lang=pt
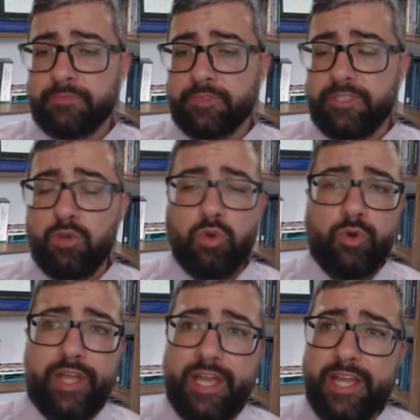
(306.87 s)
sem
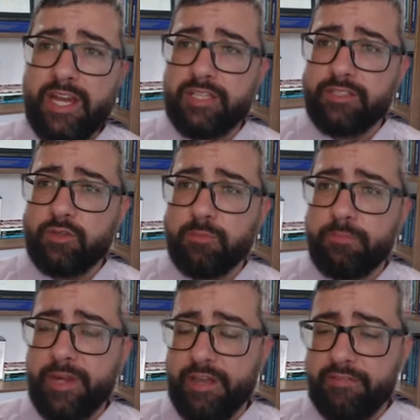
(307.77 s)
qualquer relação
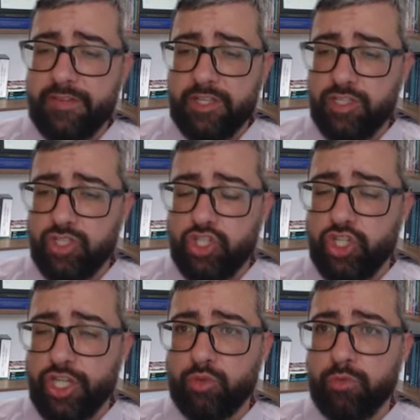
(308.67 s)
prévia de
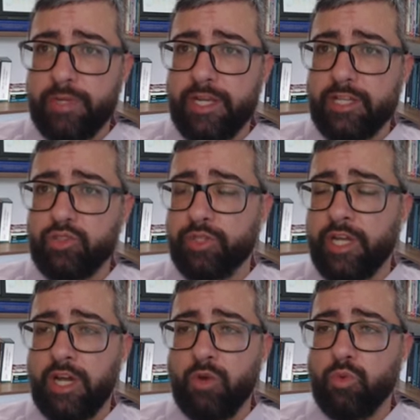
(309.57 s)
direito
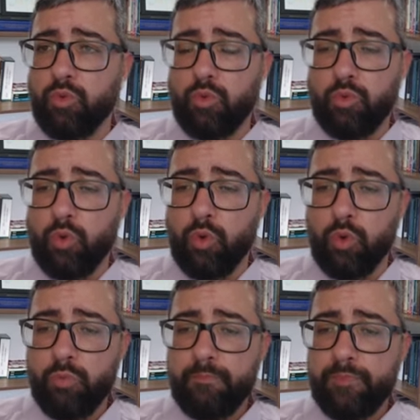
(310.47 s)
obrigacional
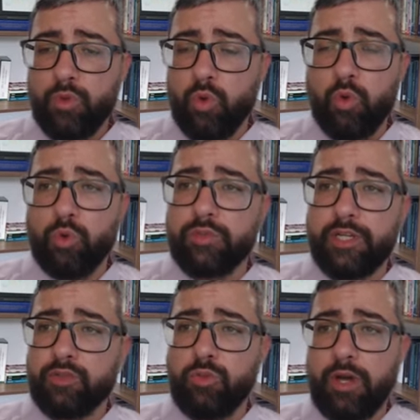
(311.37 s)
ou, ou
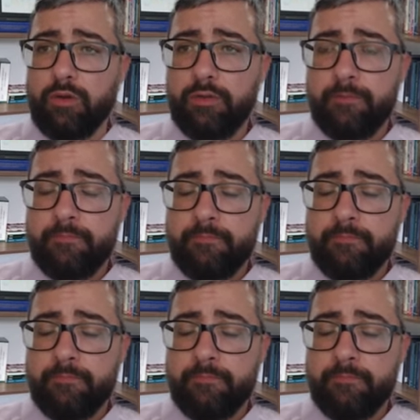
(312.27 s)
contratual.